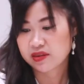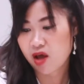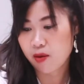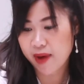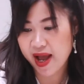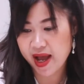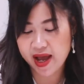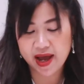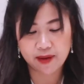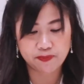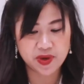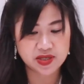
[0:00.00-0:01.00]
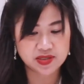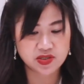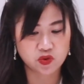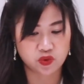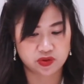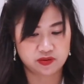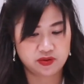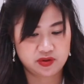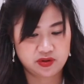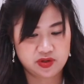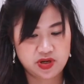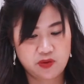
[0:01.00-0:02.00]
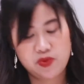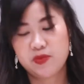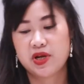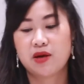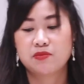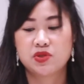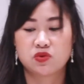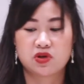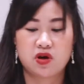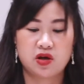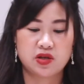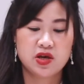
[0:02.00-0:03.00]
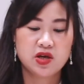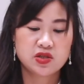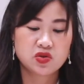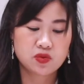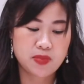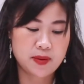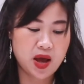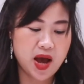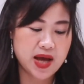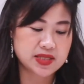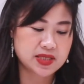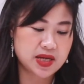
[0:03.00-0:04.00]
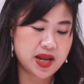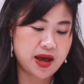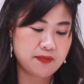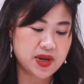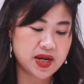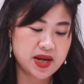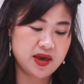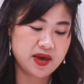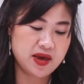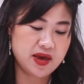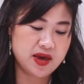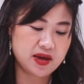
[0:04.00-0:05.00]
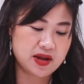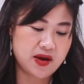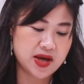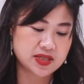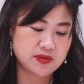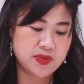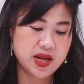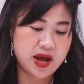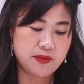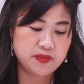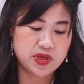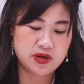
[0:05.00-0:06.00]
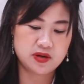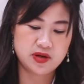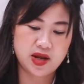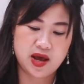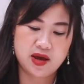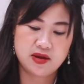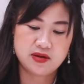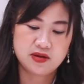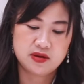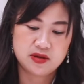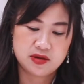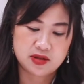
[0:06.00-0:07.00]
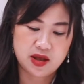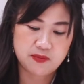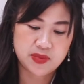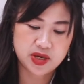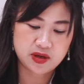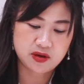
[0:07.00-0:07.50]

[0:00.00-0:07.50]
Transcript: ต่อมาค่ะเป็นสูตรเดี๋ยวพี่มือทำจุดก่อน จุดแบบเราอาจจะทำเล็กๆ เราอาจจะไม่ทำเยอะนะทำเล็ก